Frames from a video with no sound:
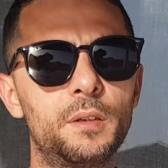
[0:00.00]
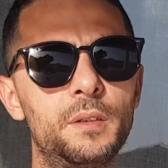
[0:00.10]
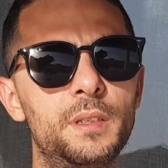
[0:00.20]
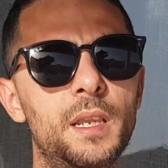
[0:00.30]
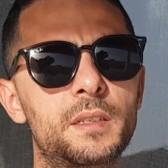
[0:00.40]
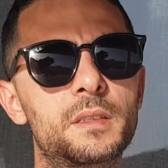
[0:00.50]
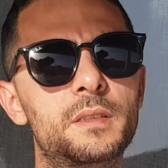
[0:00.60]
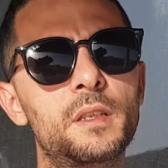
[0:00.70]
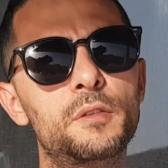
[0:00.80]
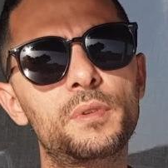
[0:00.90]
Il
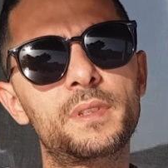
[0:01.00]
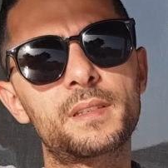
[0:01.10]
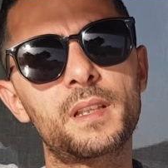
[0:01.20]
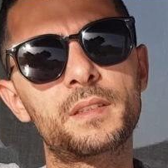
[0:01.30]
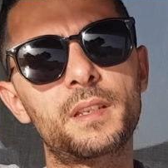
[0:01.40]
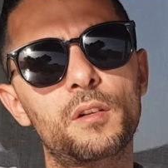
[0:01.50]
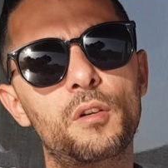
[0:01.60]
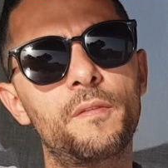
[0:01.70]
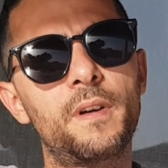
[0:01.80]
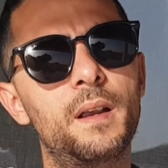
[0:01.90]
existe des huiles essentielles
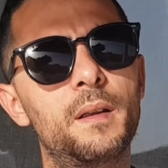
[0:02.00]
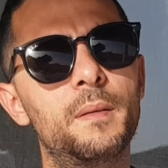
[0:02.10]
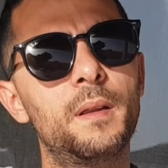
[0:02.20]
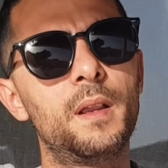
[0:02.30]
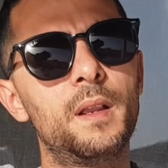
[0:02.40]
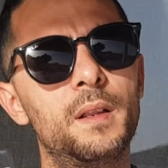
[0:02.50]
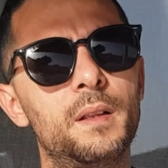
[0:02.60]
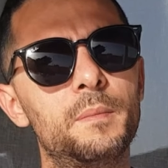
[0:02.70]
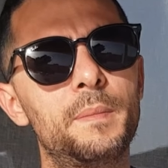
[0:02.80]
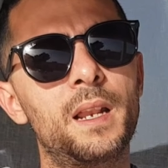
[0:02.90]
qu'on va
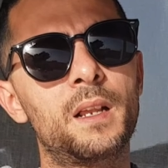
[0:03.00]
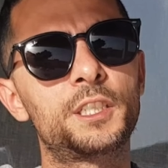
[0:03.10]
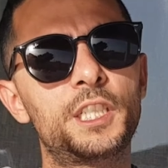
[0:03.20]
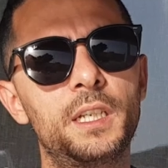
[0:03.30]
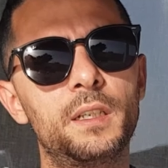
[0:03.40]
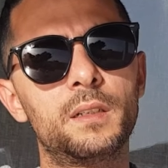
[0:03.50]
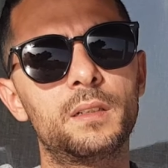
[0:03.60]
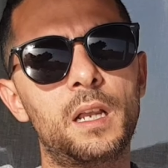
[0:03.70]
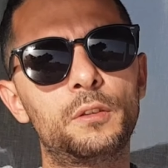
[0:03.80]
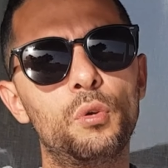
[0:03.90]
mélanger
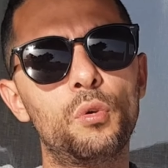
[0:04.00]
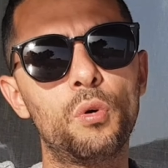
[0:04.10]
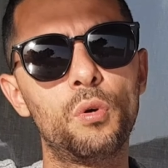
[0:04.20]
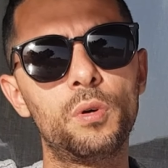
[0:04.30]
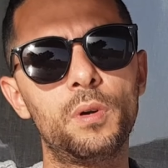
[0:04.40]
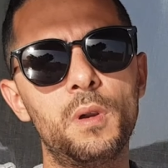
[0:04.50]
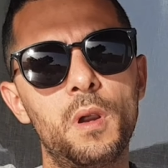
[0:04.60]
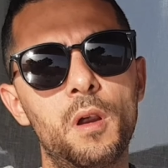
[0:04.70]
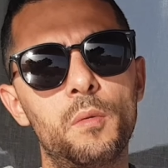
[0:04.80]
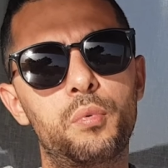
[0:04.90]
euh, à de l'eau
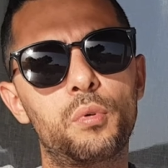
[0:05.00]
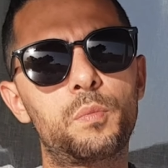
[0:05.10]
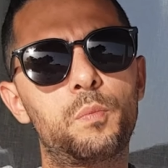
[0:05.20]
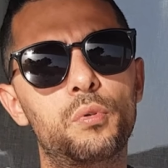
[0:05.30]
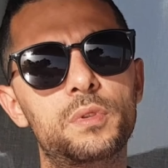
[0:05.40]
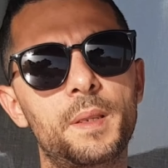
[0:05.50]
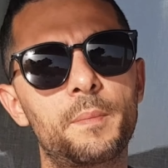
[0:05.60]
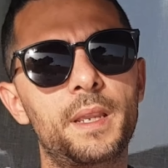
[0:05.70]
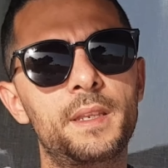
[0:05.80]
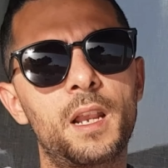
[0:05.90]
pour, pour
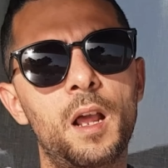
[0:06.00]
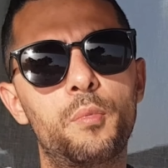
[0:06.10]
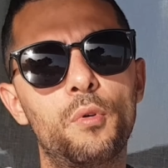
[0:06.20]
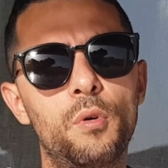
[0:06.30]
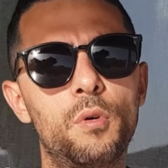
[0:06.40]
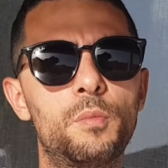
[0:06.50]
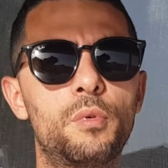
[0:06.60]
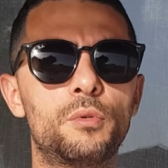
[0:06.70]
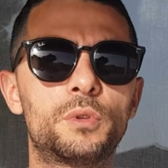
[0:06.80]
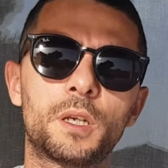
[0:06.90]
s'imprégner la peau,
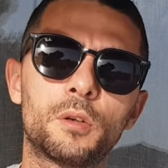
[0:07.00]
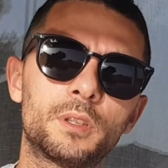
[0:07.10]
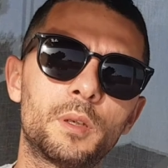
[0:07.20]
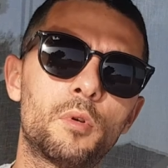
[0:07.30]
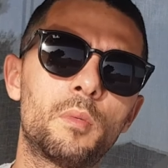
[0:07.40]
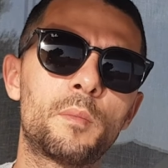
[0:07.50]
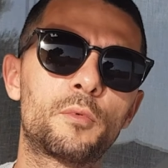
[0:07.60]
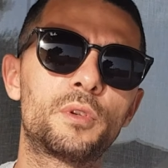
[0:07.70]
pour lutter contre des problèmes